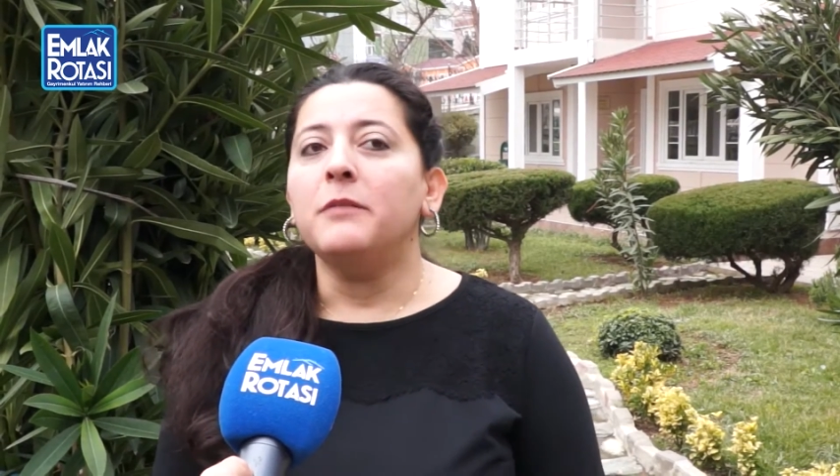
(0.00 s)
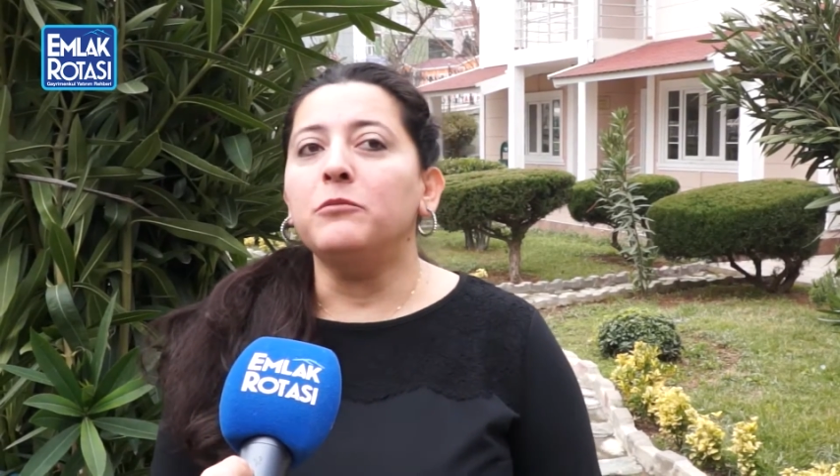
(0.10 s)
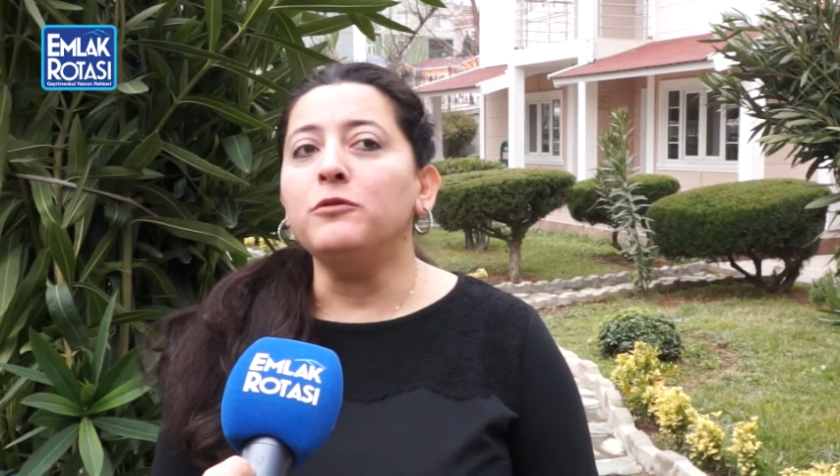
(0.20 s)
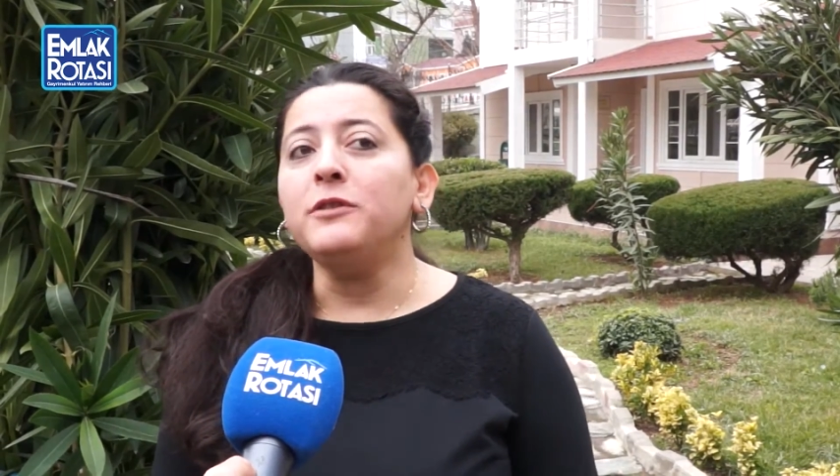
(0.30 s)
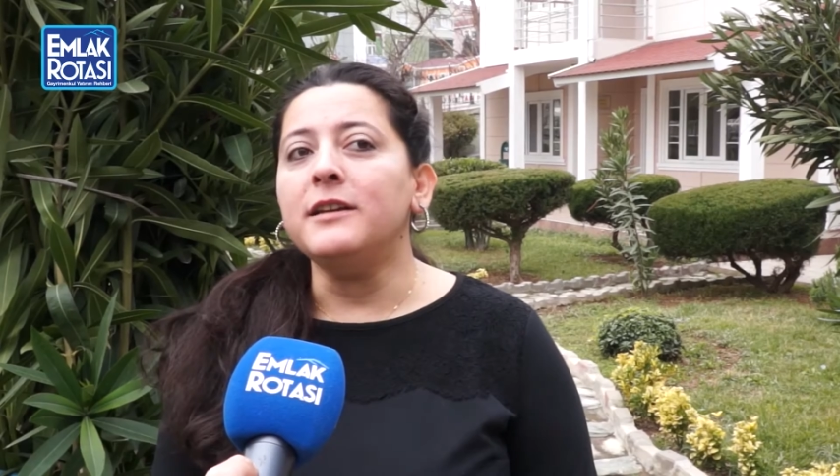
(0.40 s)

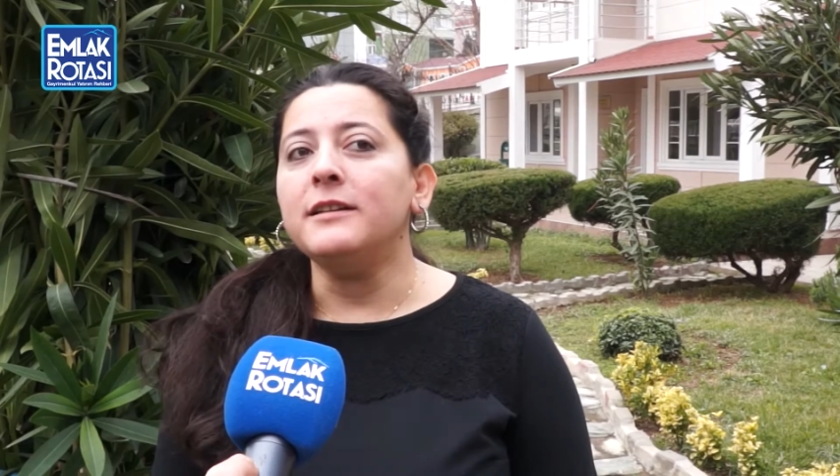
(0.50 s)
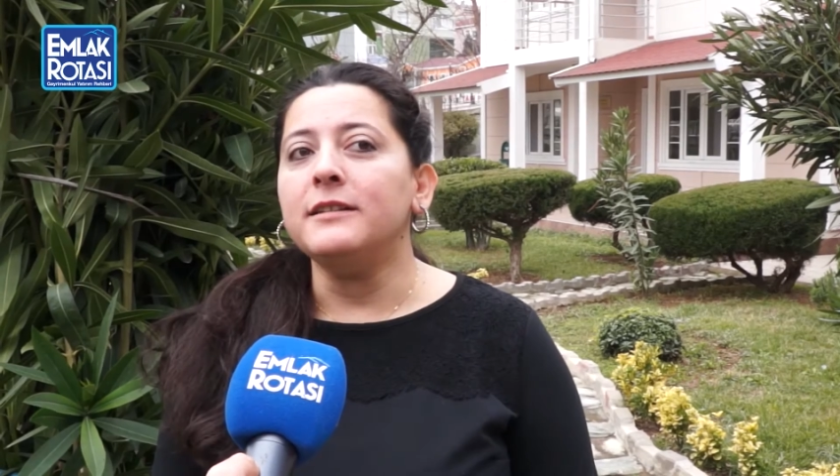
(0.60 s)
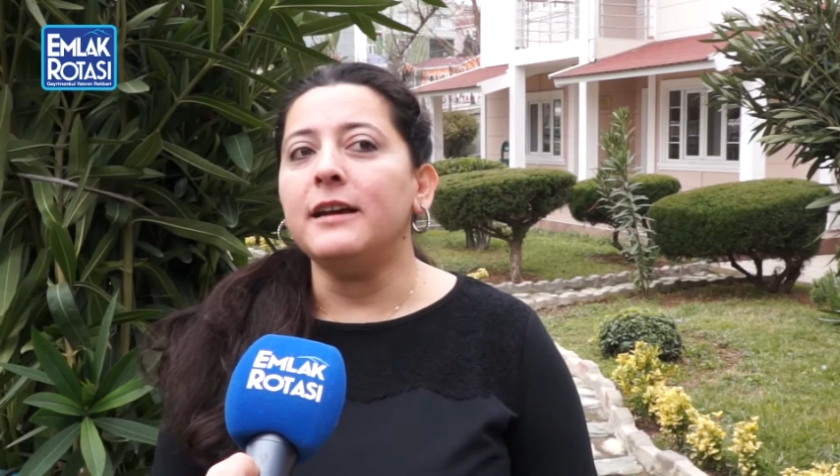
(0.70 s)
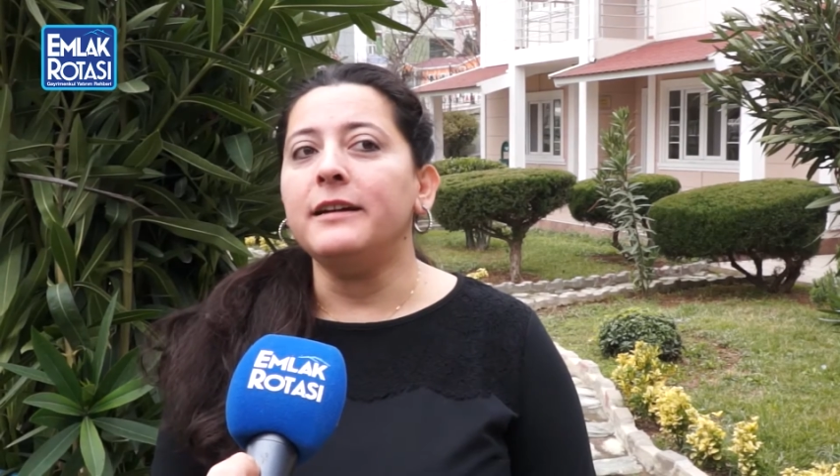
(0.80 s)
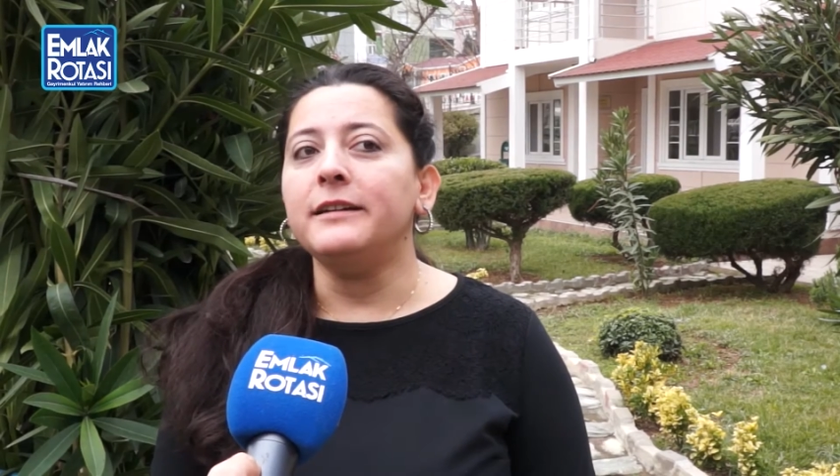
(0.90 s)
Bunun
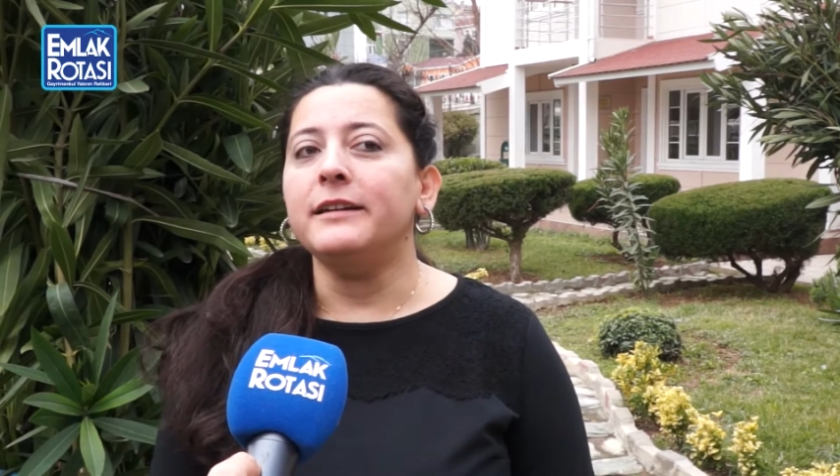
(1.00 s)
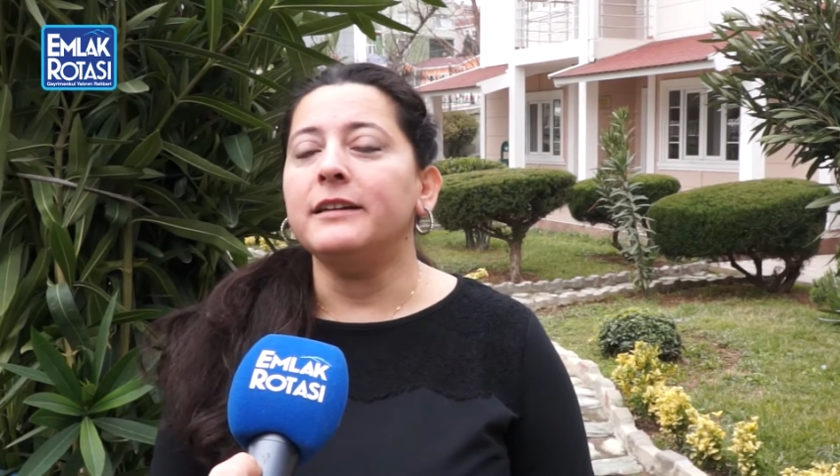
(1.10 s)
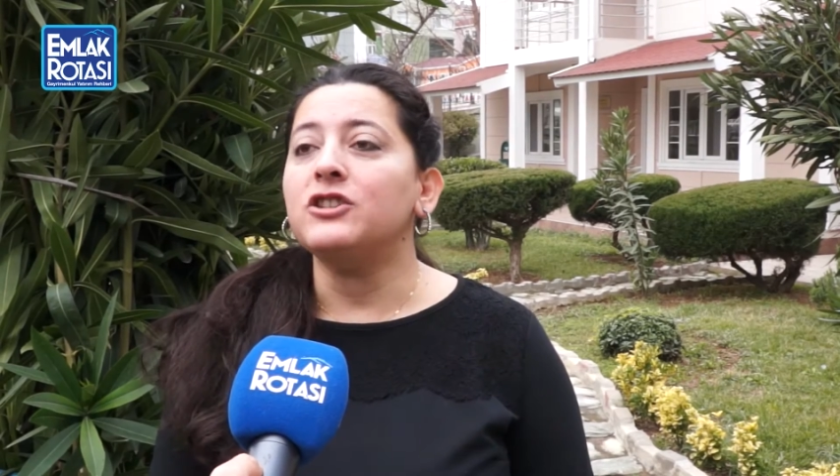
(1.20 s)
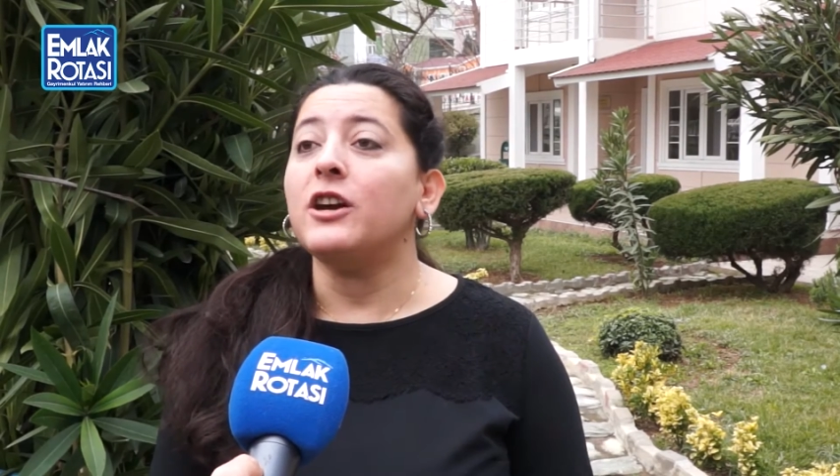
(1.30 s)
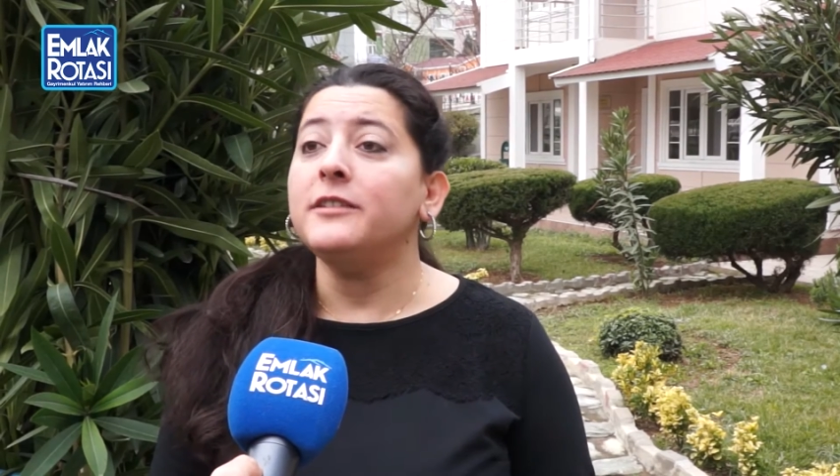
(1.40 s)
yanında
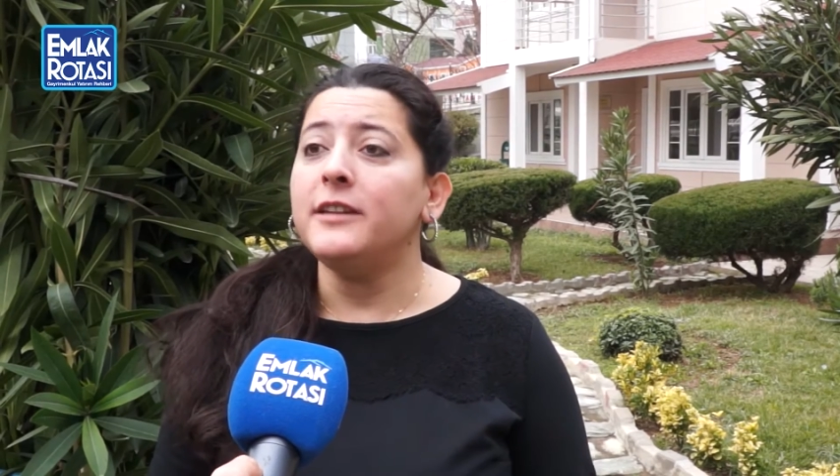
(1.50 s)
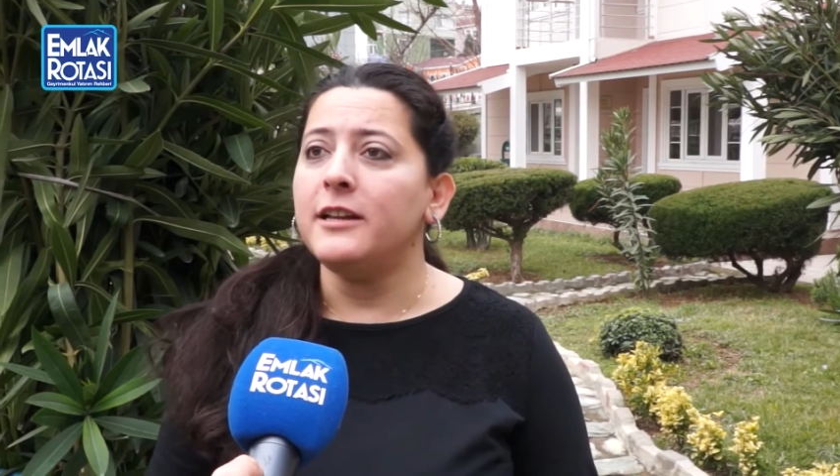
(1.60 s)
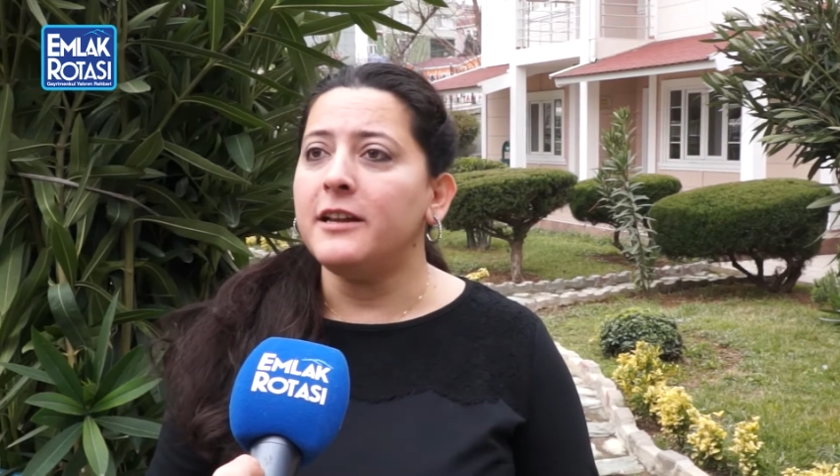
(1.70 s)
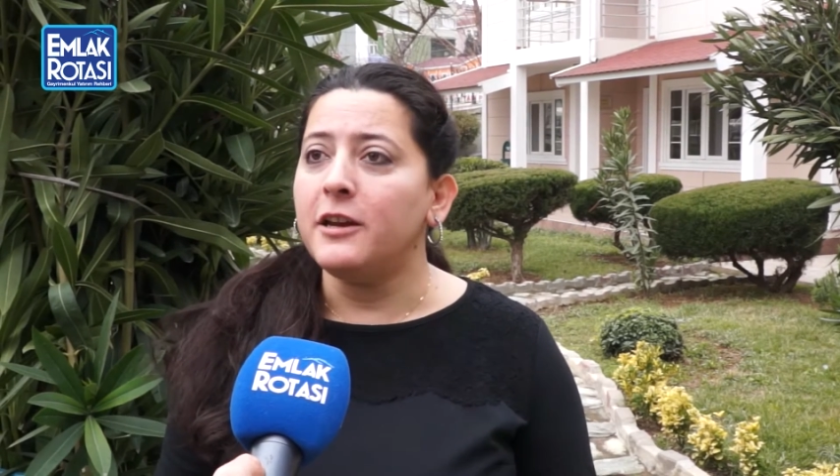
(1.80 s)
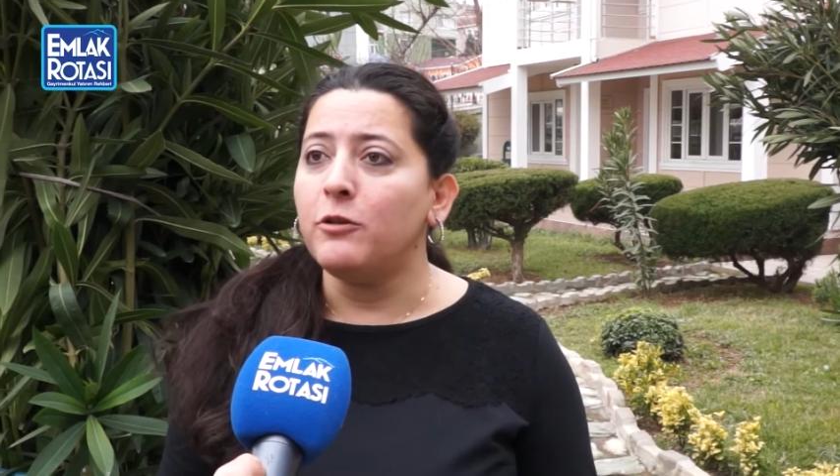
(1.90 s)
e, şantiyelere